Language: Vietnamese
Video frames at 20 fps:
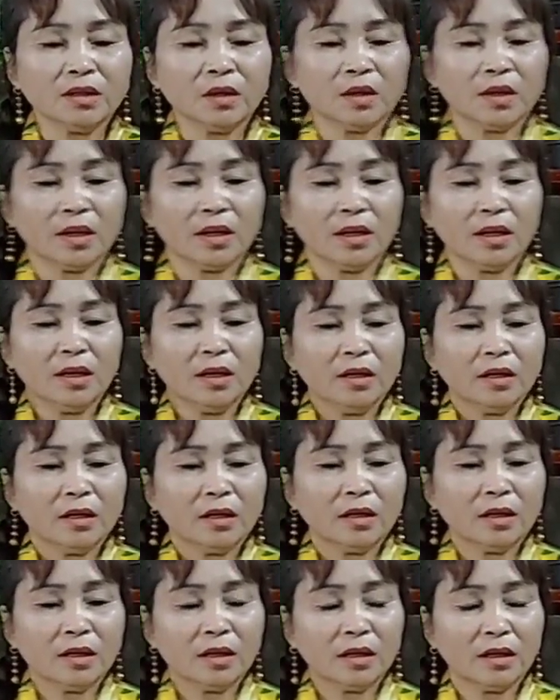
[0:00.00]
Rồi
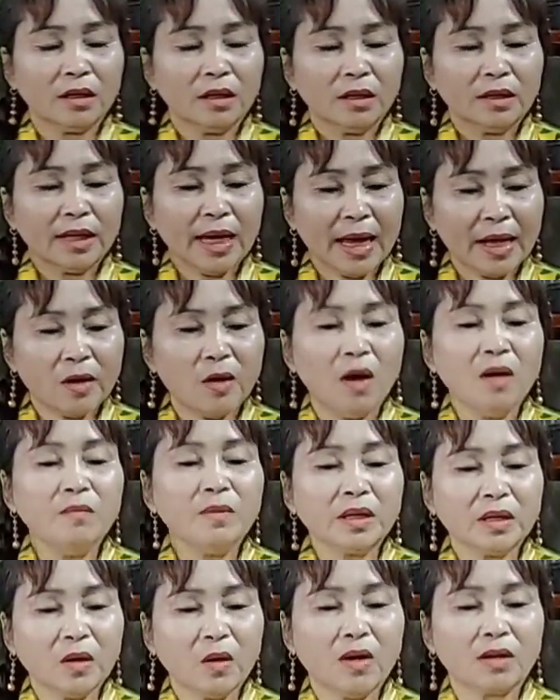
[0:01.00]
ngày đó
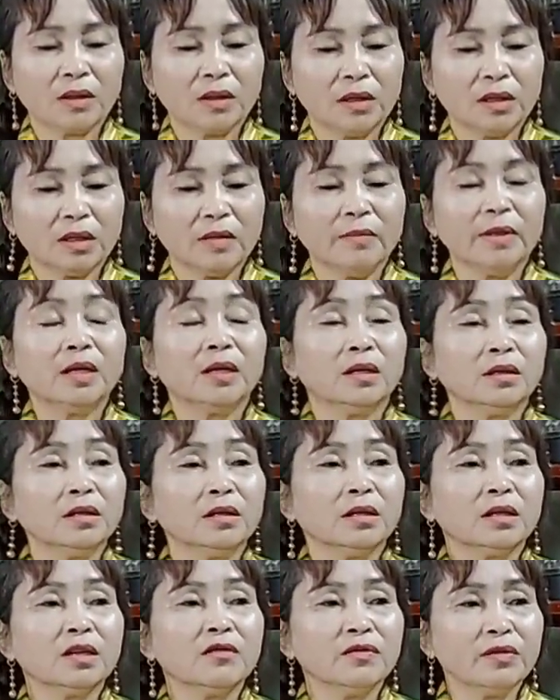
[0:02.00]
mình còn được tận hưởng
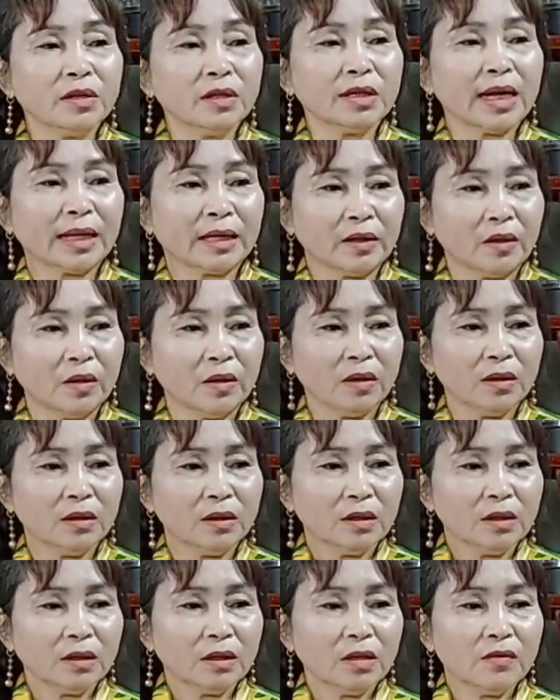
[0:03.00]
được cái phước lành đó,
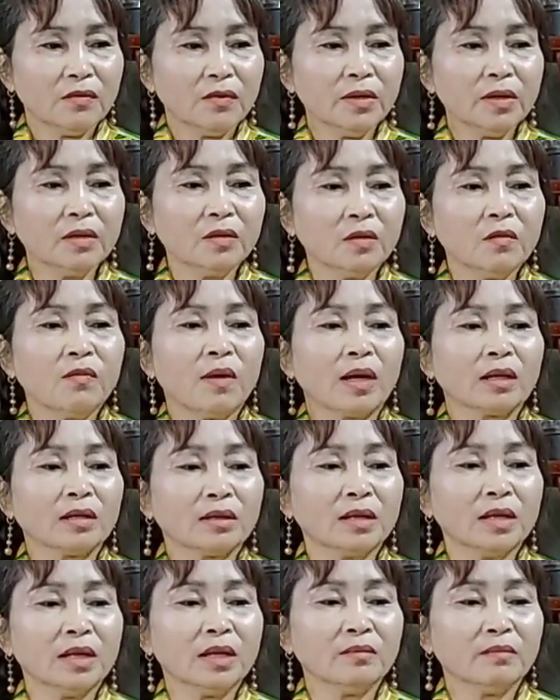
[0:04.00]
cái phước của Phật
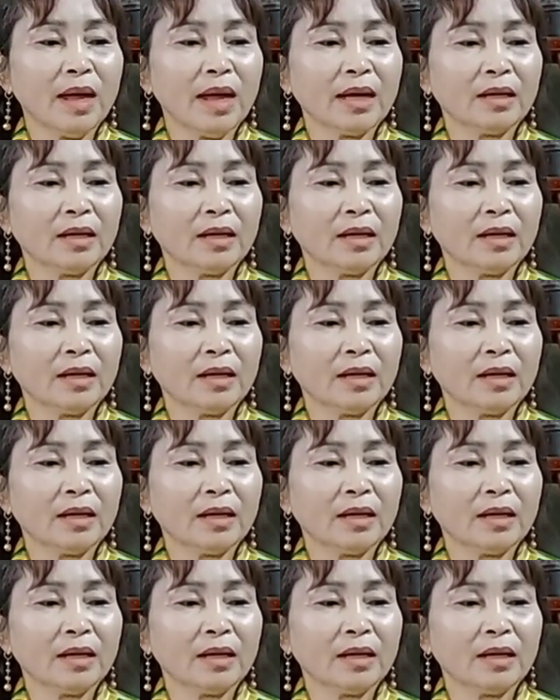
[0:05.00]
Tiên